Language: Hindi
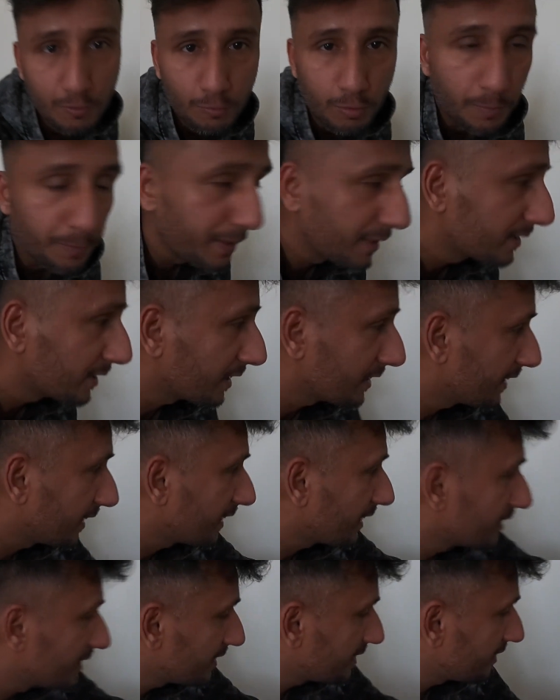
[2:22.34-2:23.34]
वो अपने साथ
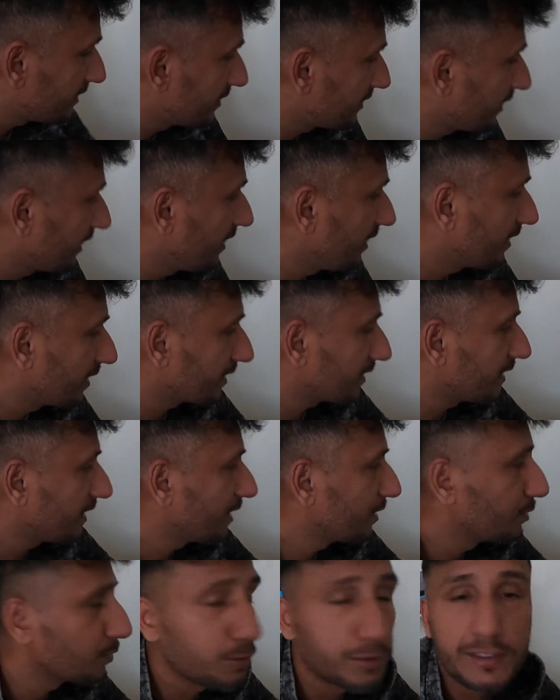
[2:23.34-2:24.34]
एक ऐसी चीज़ कैरी करता
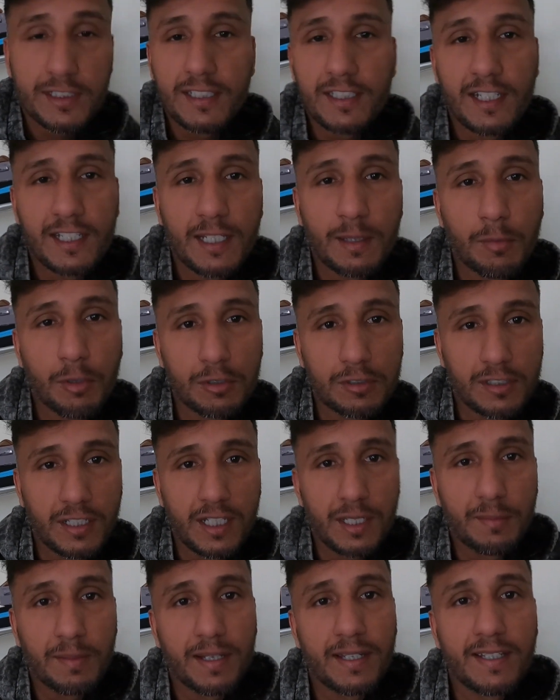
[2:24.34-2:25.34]
है जो उसके दिल के बहुत
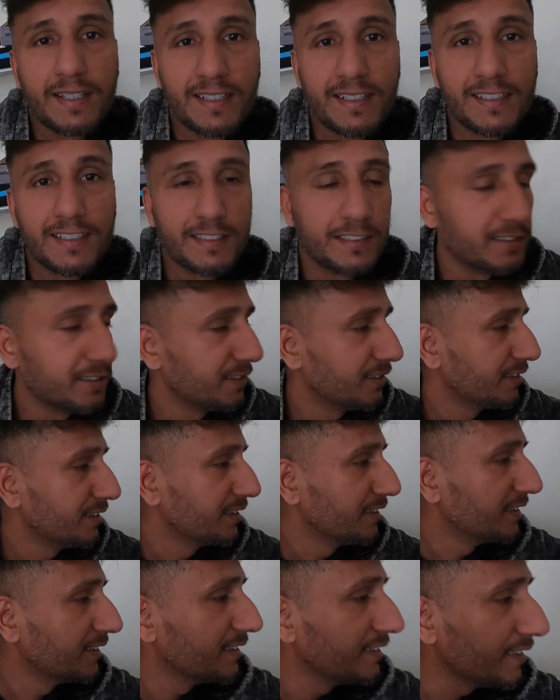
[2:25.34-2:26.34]
करीब है
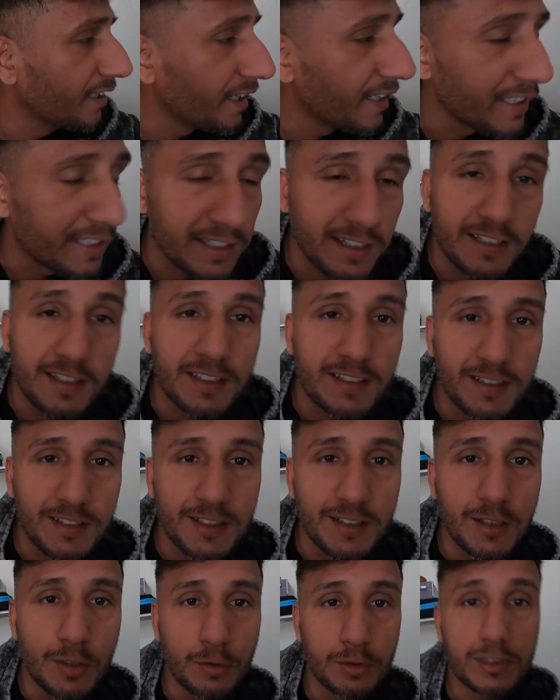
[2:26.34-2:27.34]
यानी कि
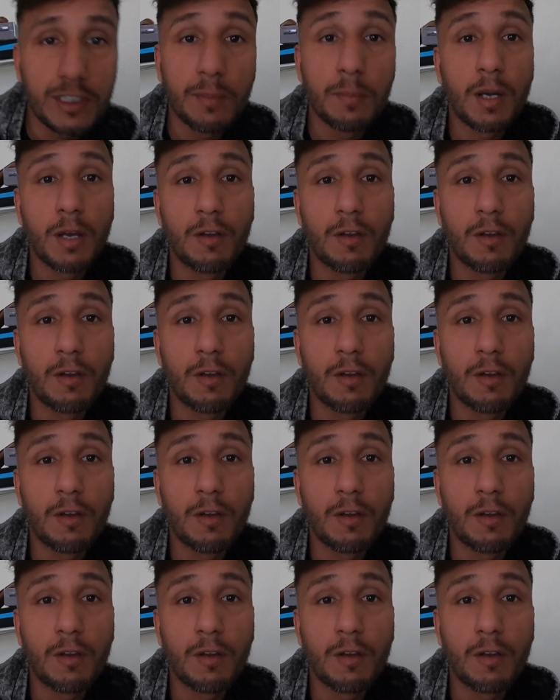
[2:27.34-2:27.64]
उसके